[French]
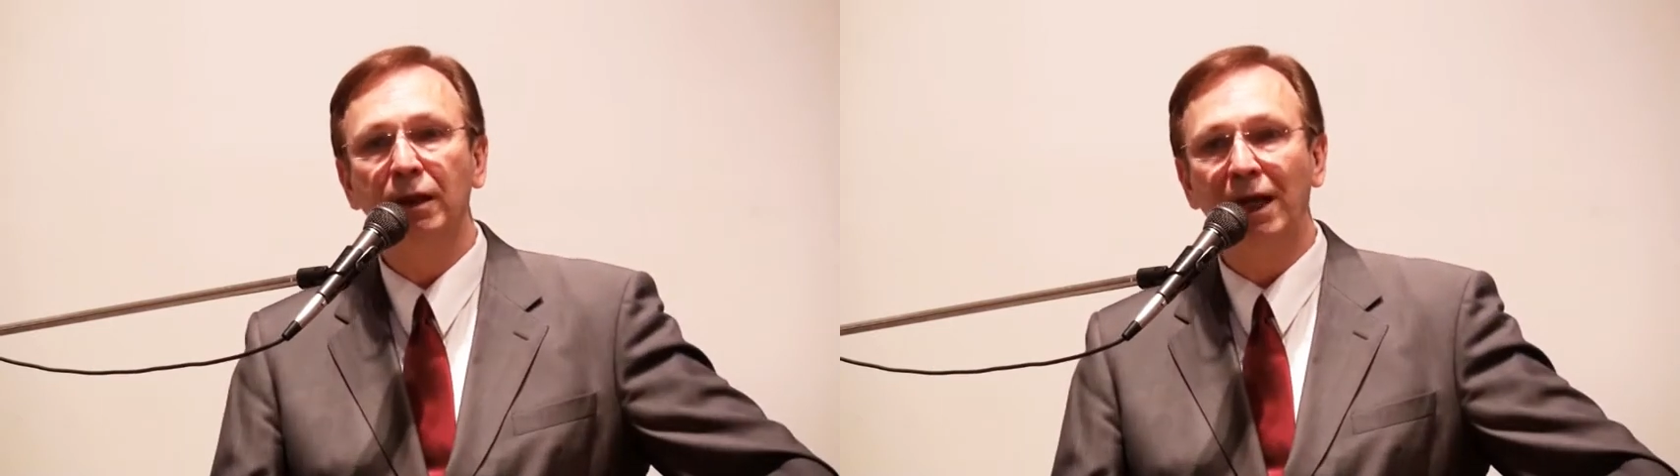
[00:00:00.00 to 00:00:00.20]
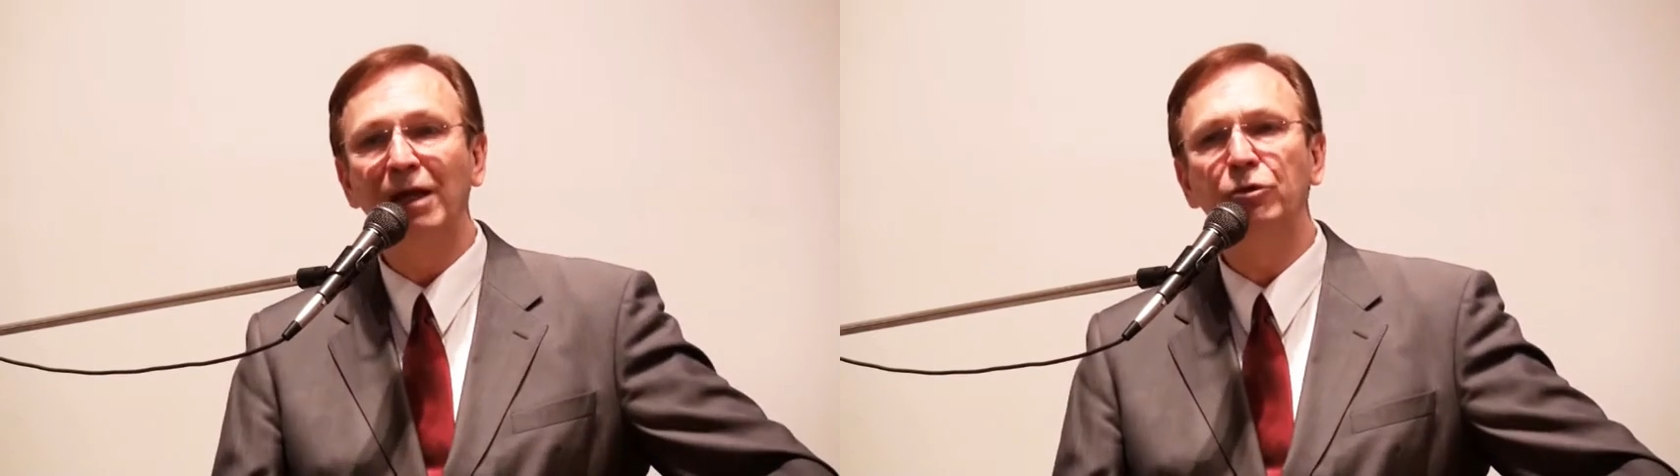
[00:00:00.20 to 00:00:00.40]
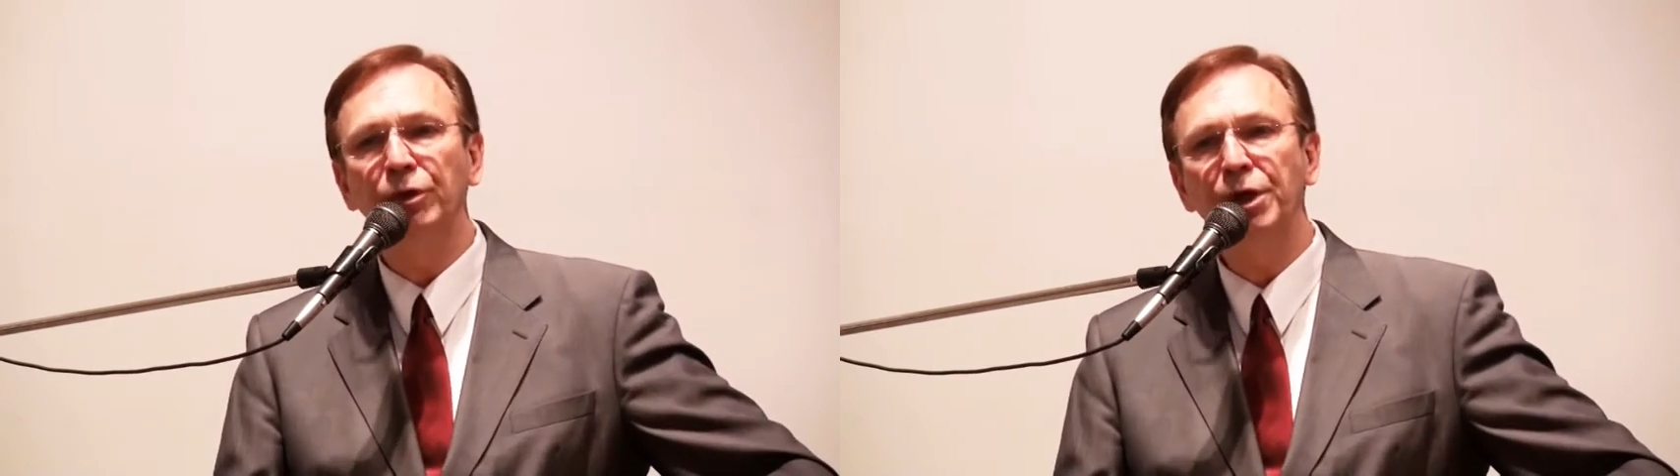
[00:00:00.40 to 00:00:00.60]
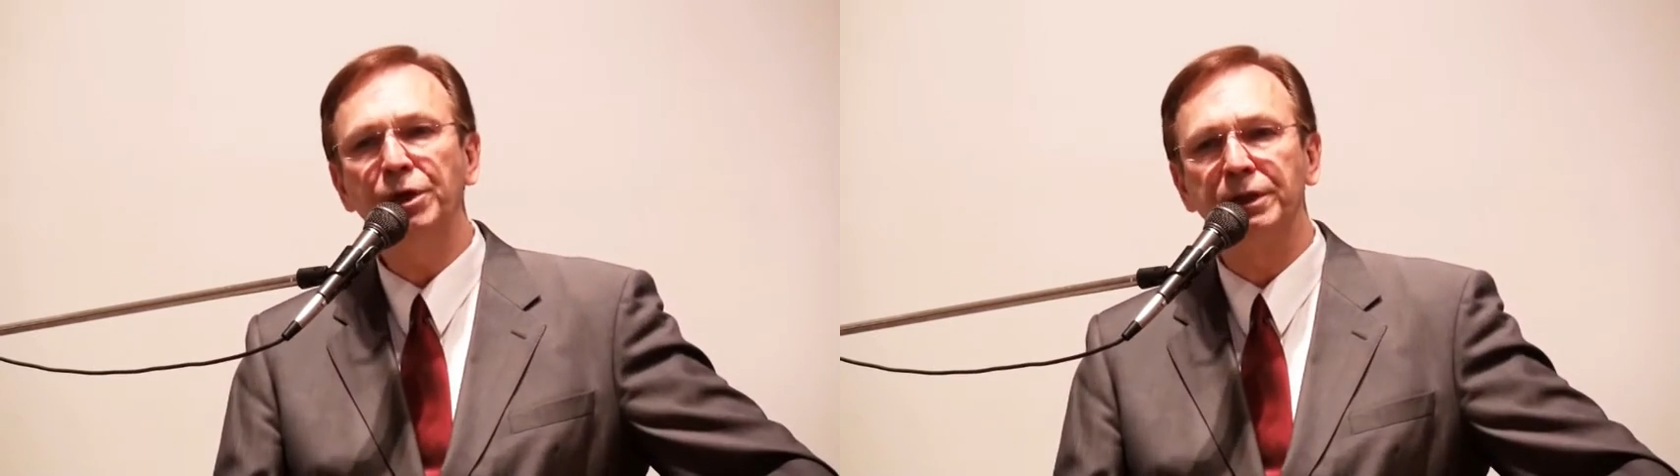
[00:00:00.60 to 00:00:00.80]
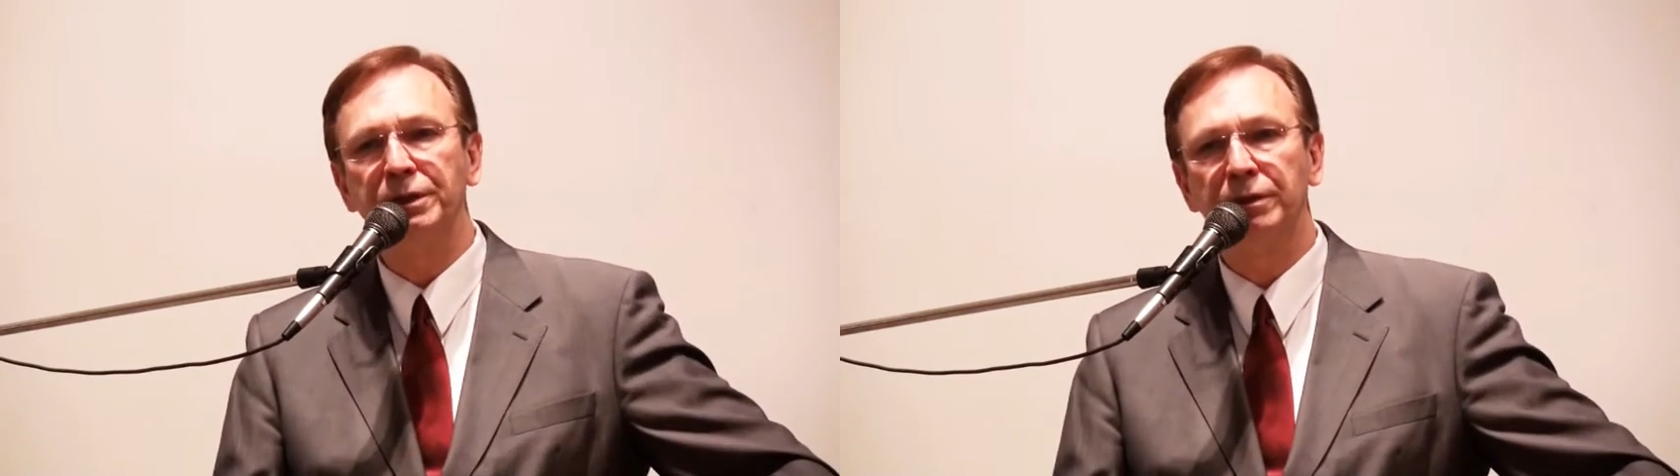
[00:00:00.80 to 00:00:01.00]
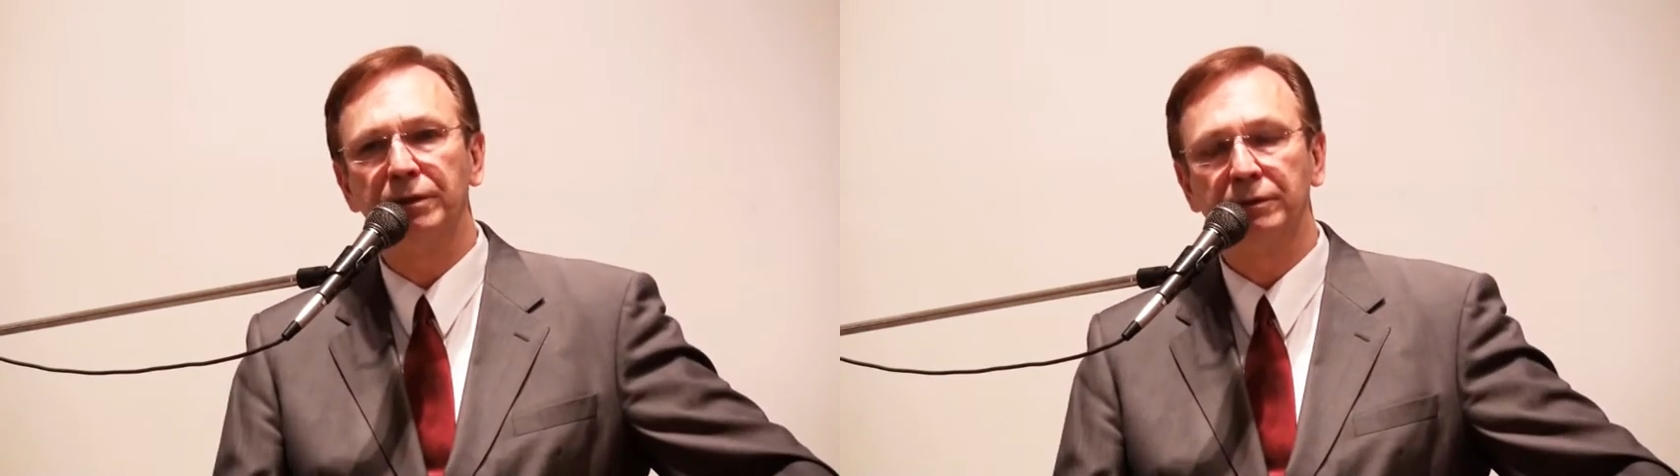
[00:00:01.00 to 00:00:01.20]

étonnantes.